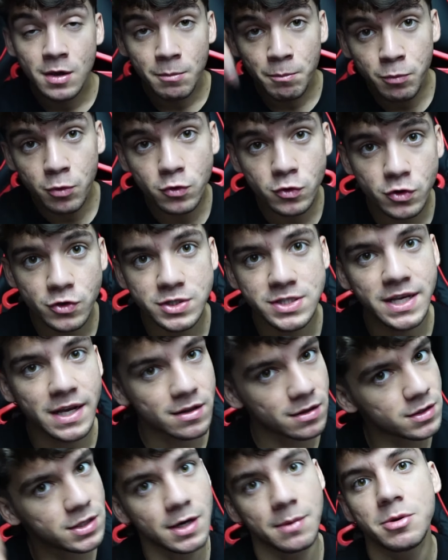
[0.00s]
Bu video
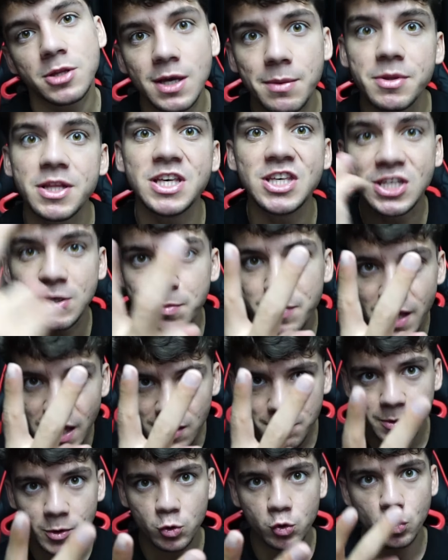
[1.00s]
sizlerden tam o 2000
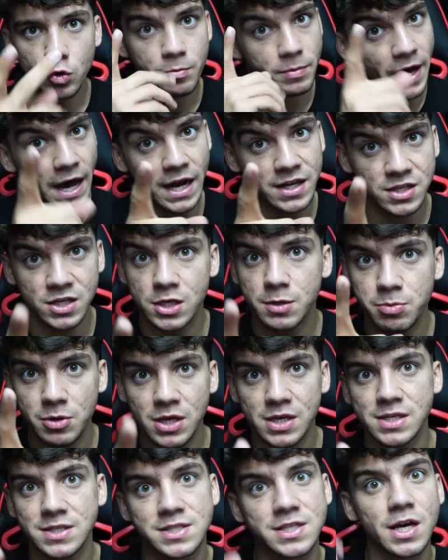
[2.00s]
like bekliyorum. Eğer ki 2000
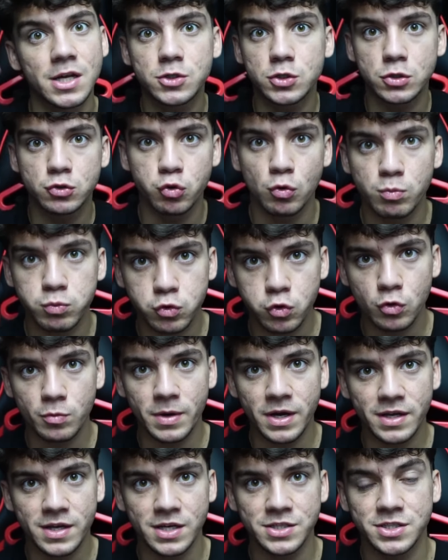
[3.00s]
like gelirse gerçekten çok mutlu olurum
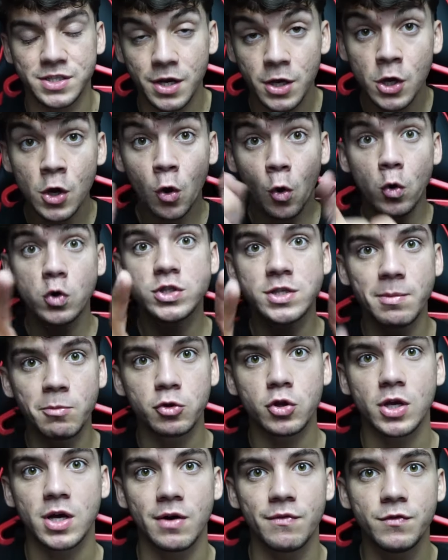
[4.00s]
arkadaşlar. O yüzden
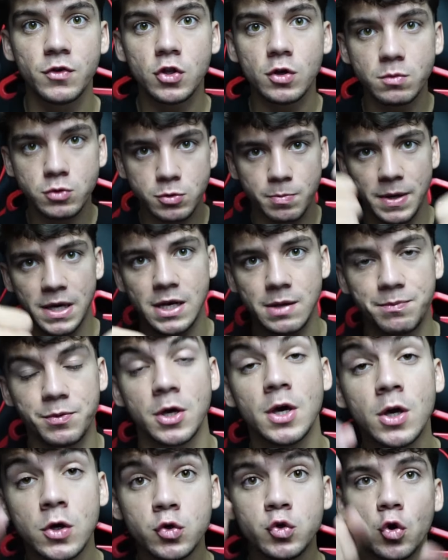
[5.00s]
mutlaka videomuzu beğenip
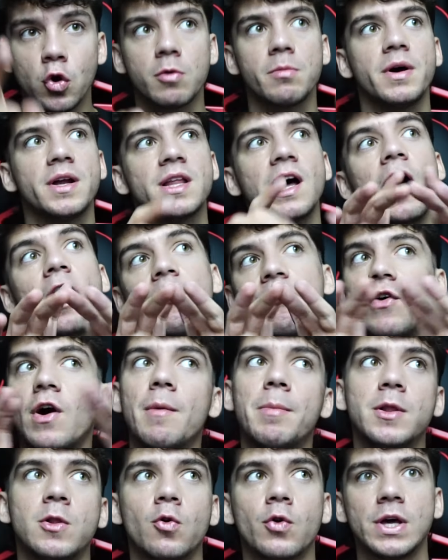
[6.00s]
yorumlarda
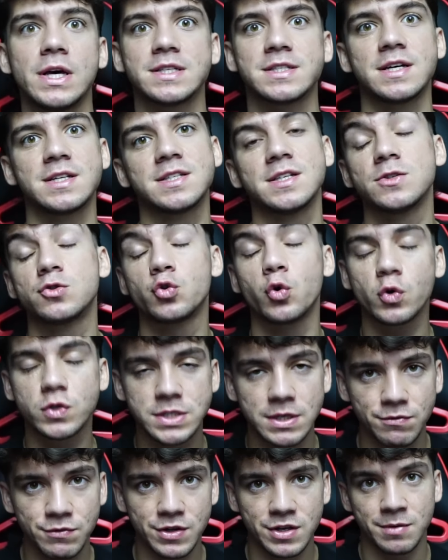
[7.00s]
Alfabe Lore yazarsanız çok
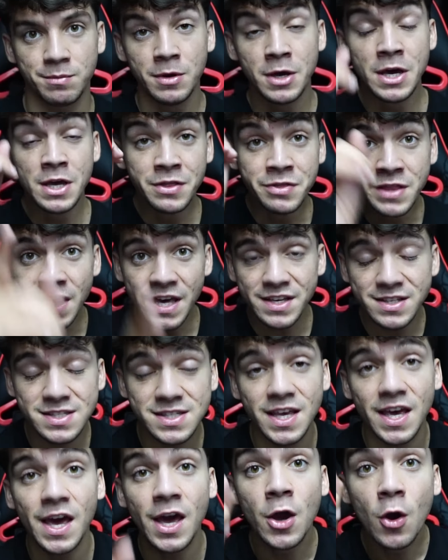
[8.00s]
sevinirim.
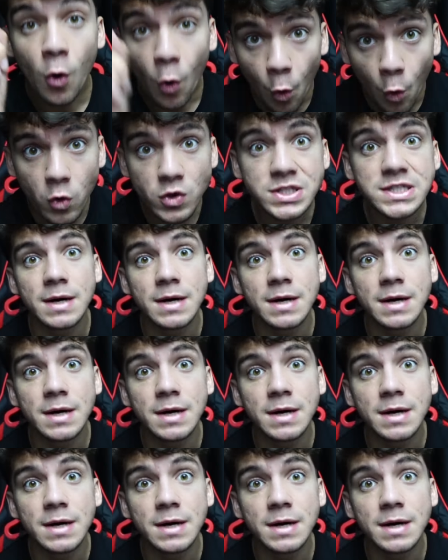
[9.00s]
Neyse o